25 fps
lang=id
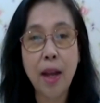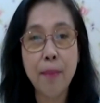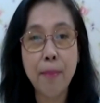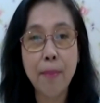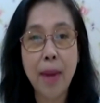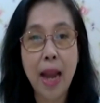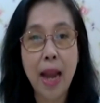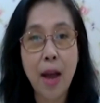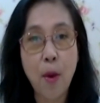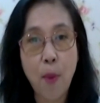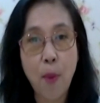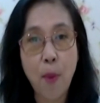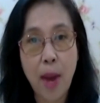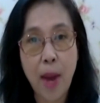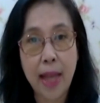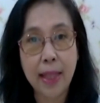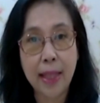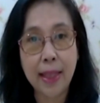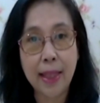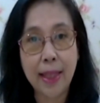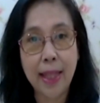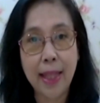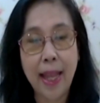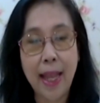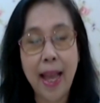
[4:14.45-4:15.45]
akan
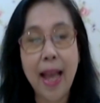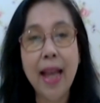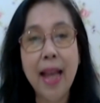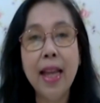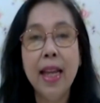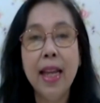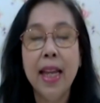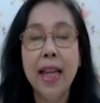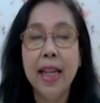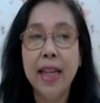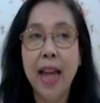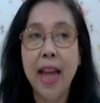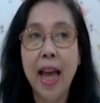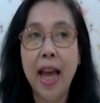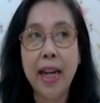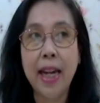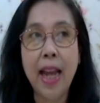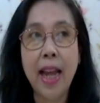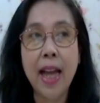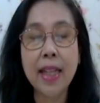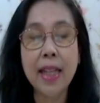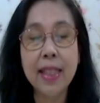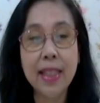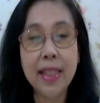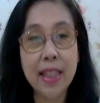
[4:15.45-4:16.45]
melawan ya nah
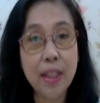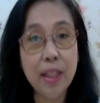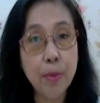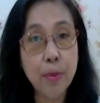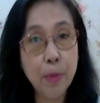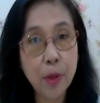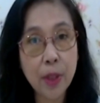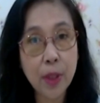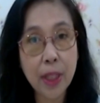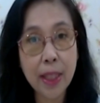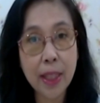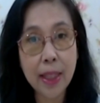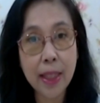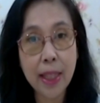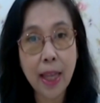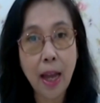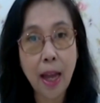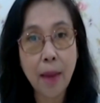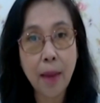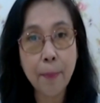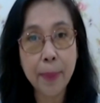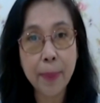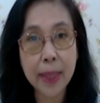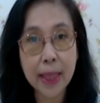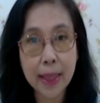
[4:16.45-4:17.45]
reaksi imun ini
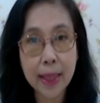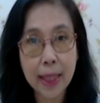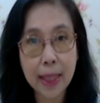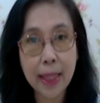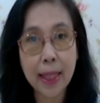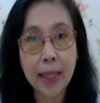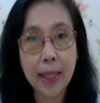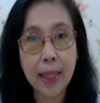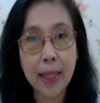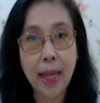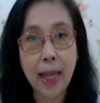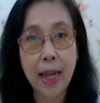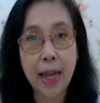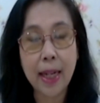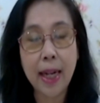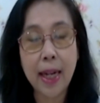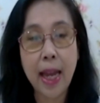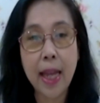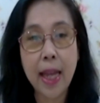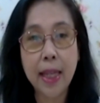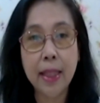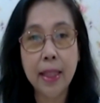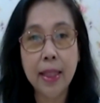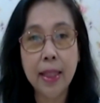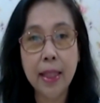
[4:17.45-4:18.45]
yang penting
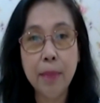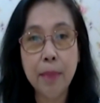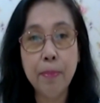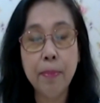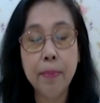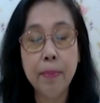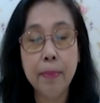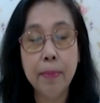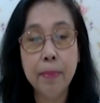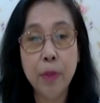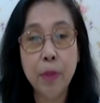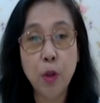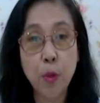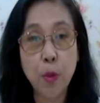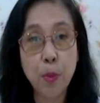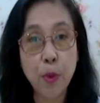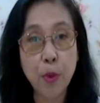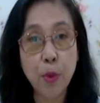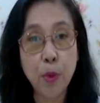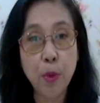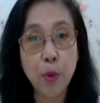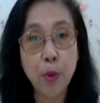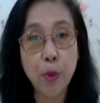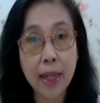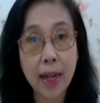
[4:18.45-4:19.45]
karena ini
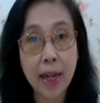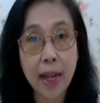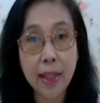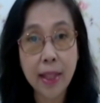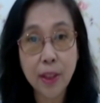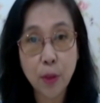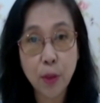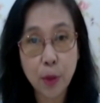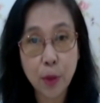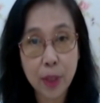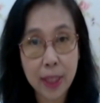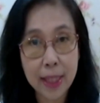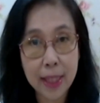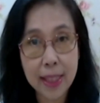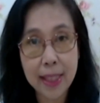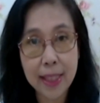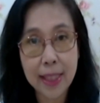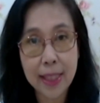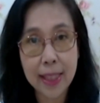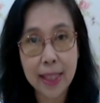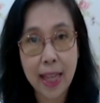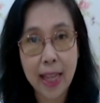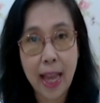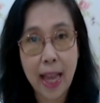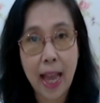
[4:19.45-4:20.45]
berhubungan dengan
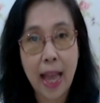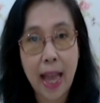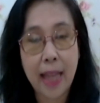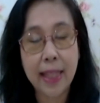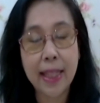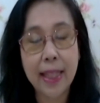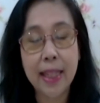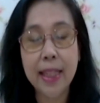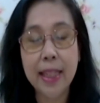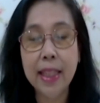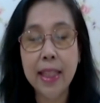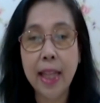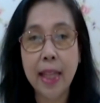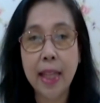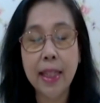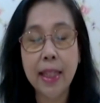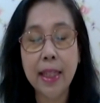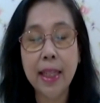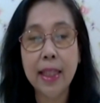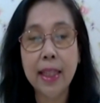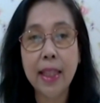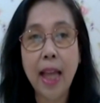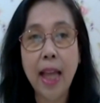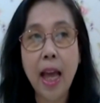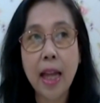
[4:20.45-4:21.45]
nutrisinya jadi
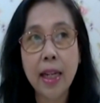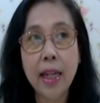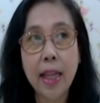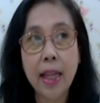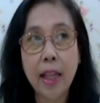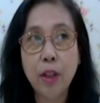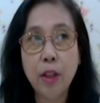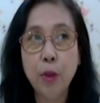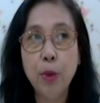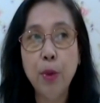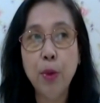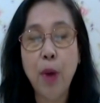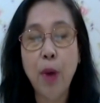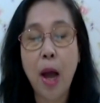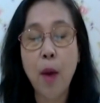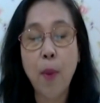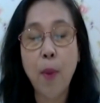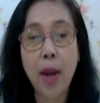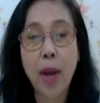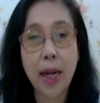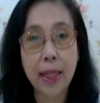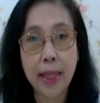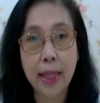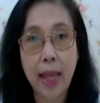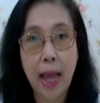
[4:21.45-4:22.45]
nanti kita lihat dulu
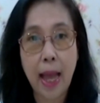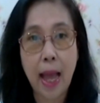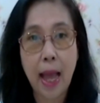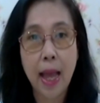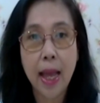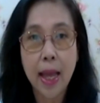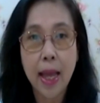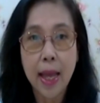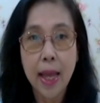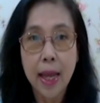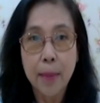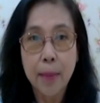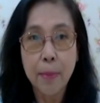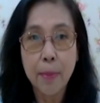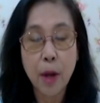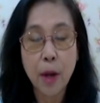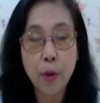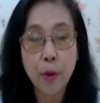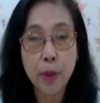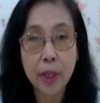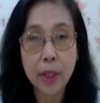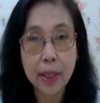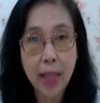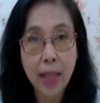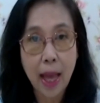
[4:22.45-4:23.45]
awalnya
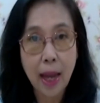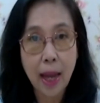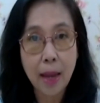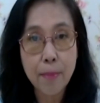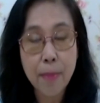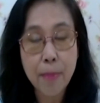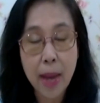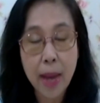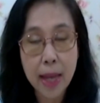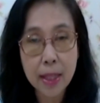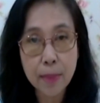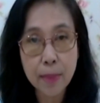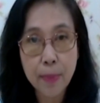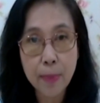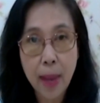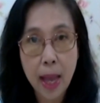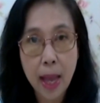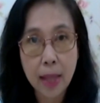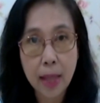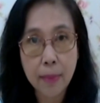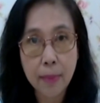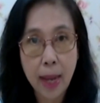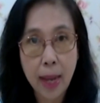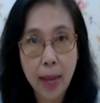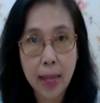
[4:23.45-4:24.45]
baru kita akan bahas
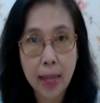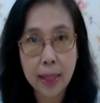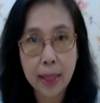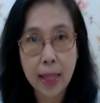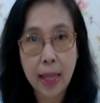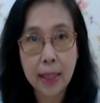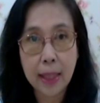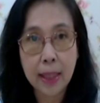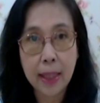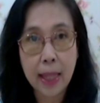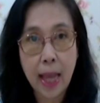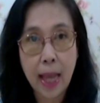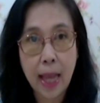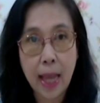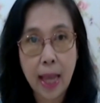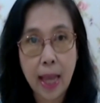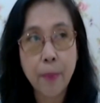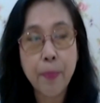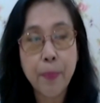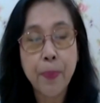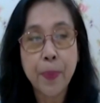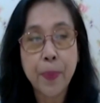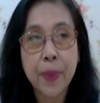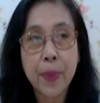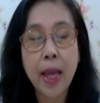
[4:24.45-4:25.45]
bahan makanannya
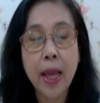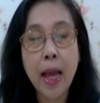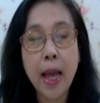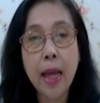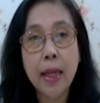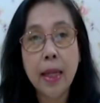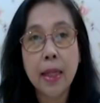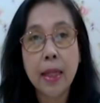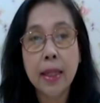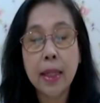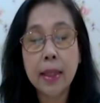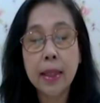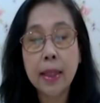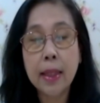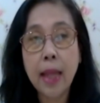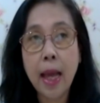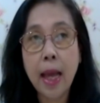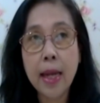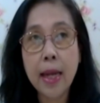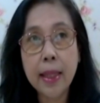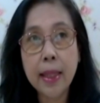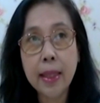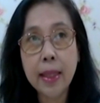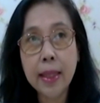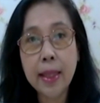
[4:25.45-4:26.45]
ya
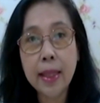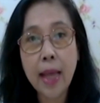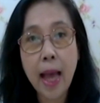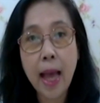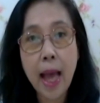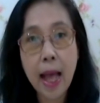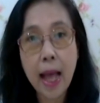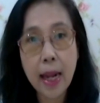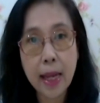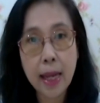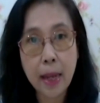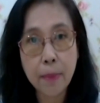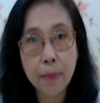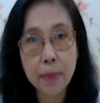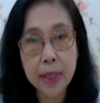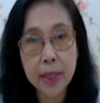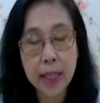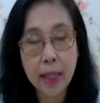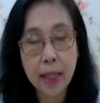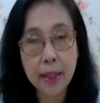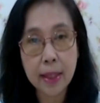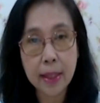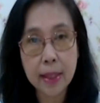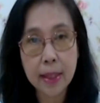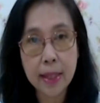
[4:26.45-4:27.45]
ada tiga hal yang
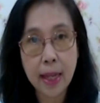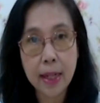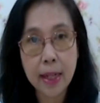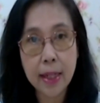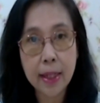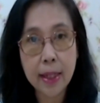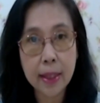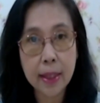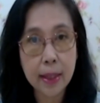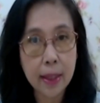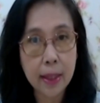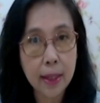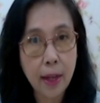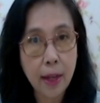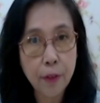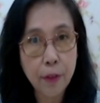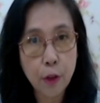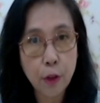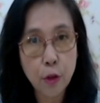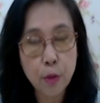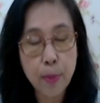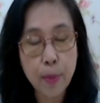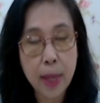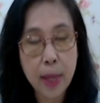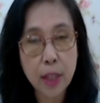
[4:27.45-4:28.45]
bisa terjadi ketika
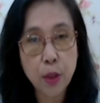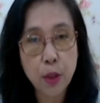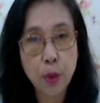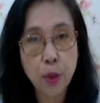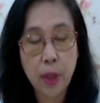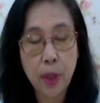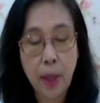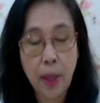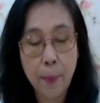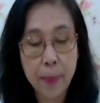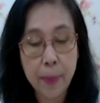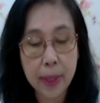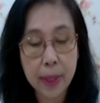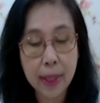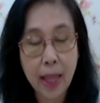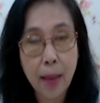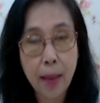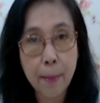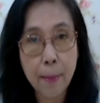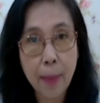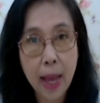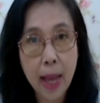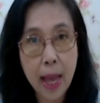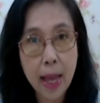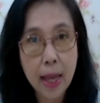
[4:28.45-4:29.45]
virus masuk yang
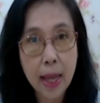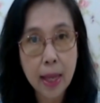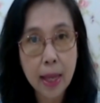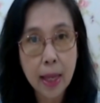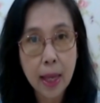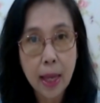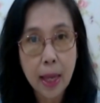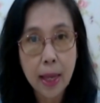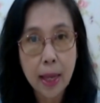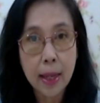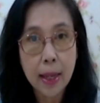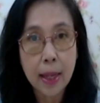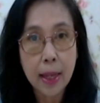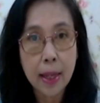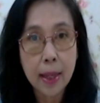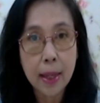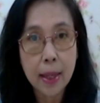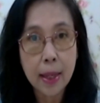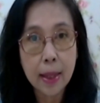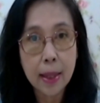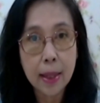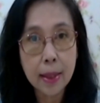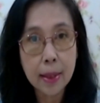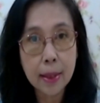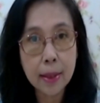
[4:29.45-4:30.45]
pertama
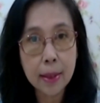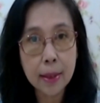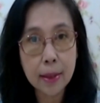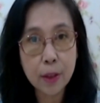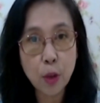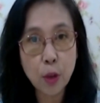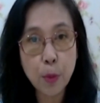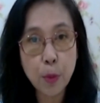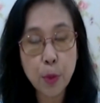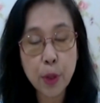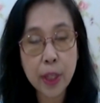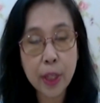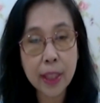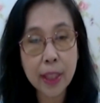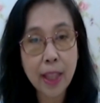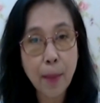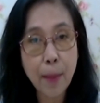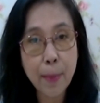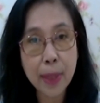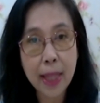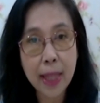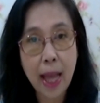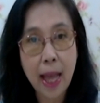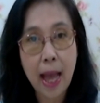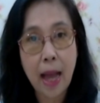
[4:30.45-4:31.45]
eh, tubuh kita
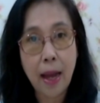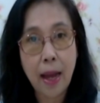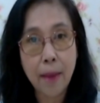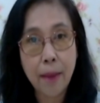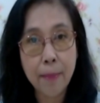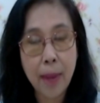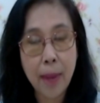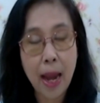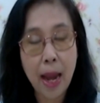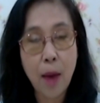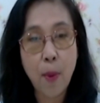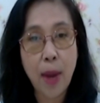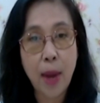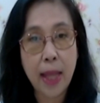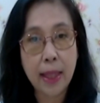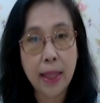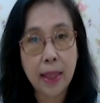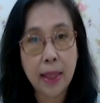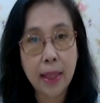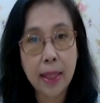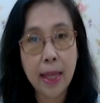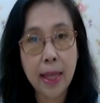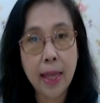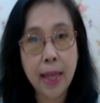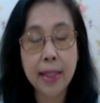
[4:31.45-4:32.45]
menang
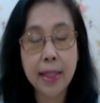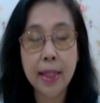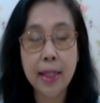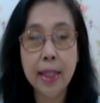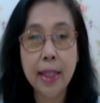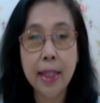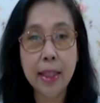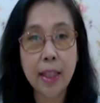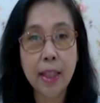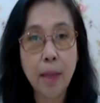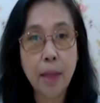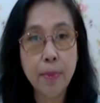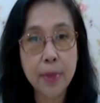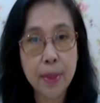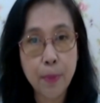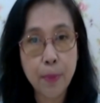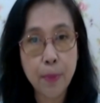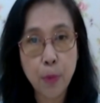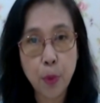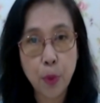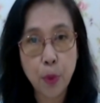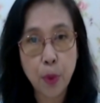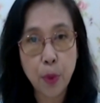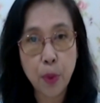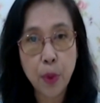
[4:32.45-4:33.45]
melawan ya jadi kita
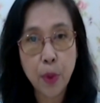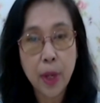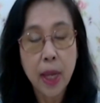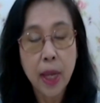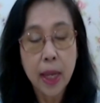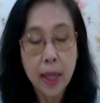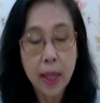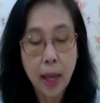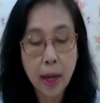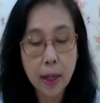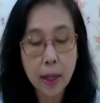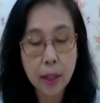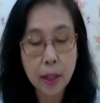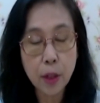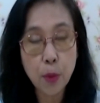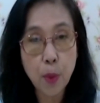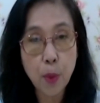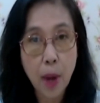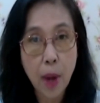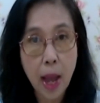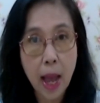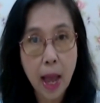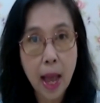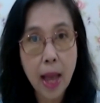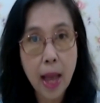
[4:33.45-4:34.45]
sembuh yang
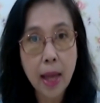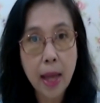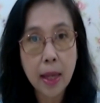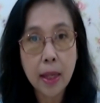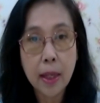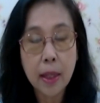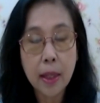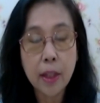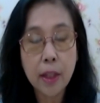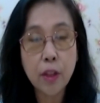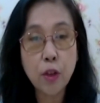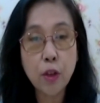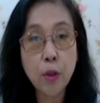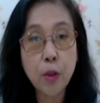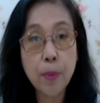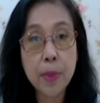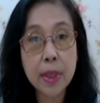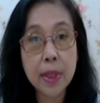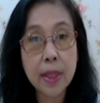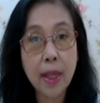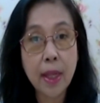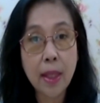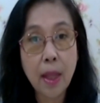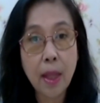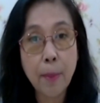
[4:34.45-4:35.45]
kedua itu
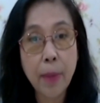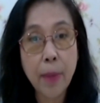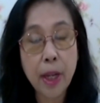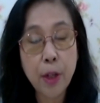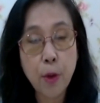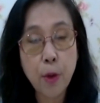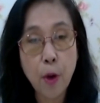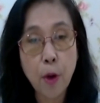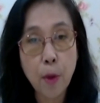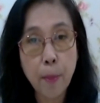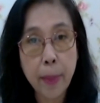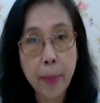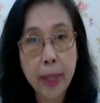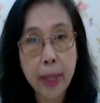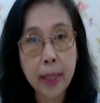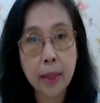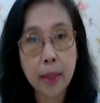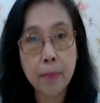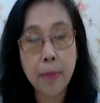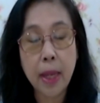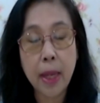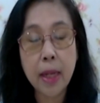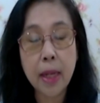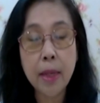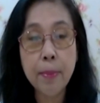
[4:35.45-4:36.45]
bisa namanya
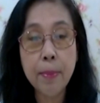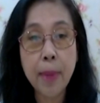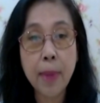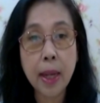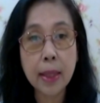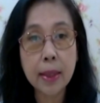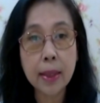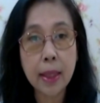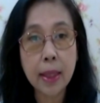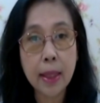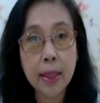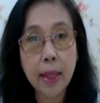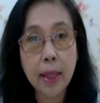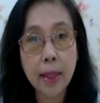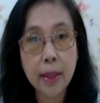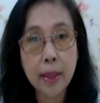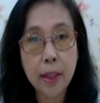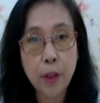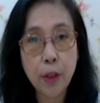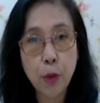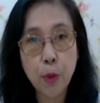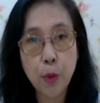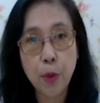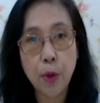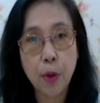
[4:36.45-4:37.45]
dormen jadi bakterinya
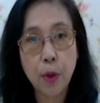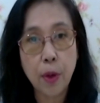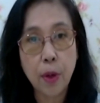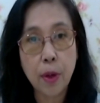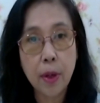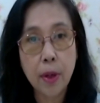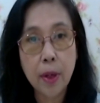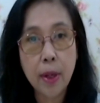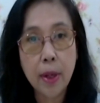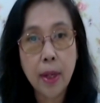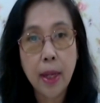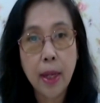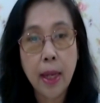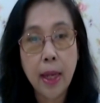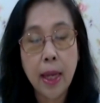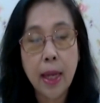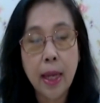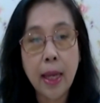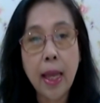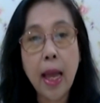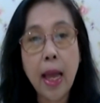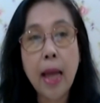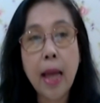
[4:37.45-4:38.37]
tidur ya. hmm.